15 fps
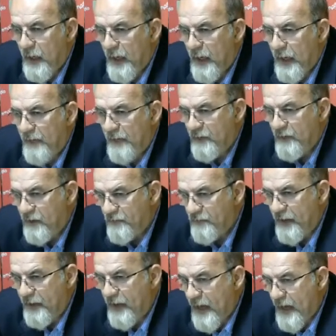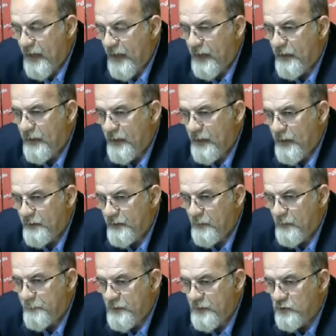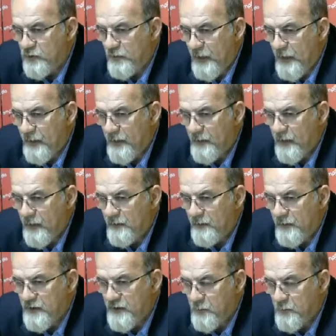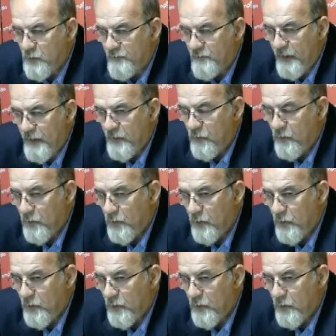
aveva e ha eh, del personale di altissimo livello,